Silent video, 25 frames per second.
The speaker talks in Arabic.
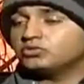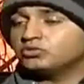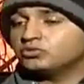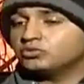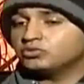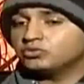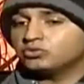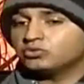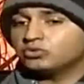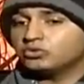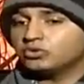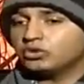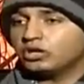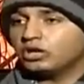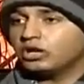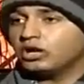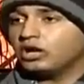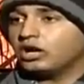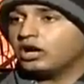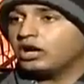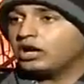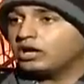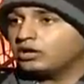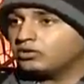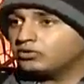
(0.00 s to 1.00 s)

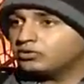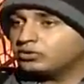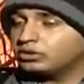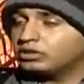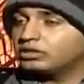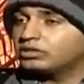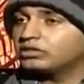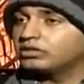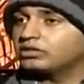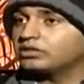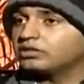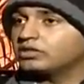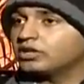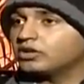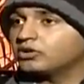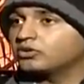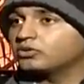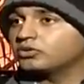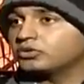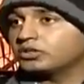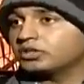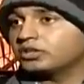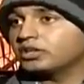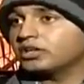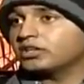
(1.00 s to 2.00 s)
واحاول اني
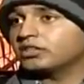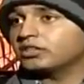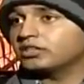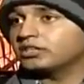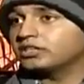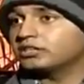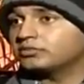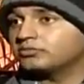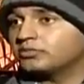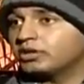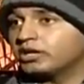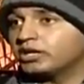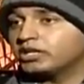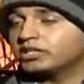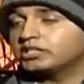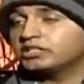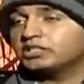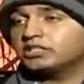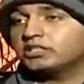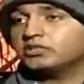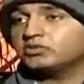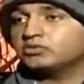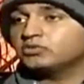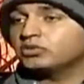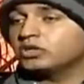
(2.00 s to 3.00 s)
اكون رياضي قد ما
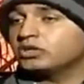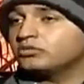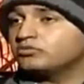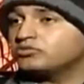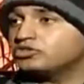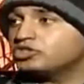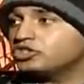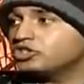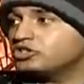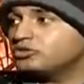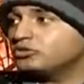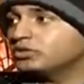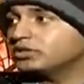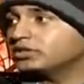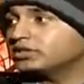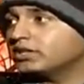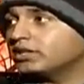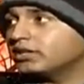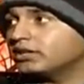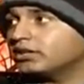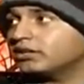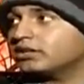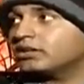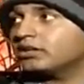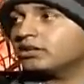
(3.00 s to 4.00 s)
اقدر وامشي
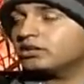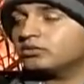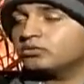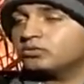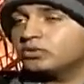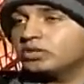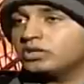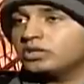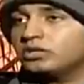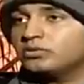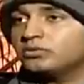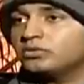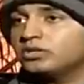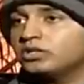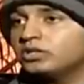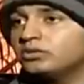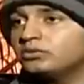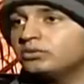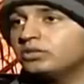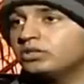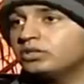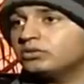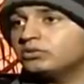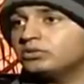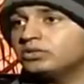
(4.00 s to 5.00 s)
واتحرك و و
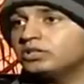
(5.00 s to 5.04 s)
و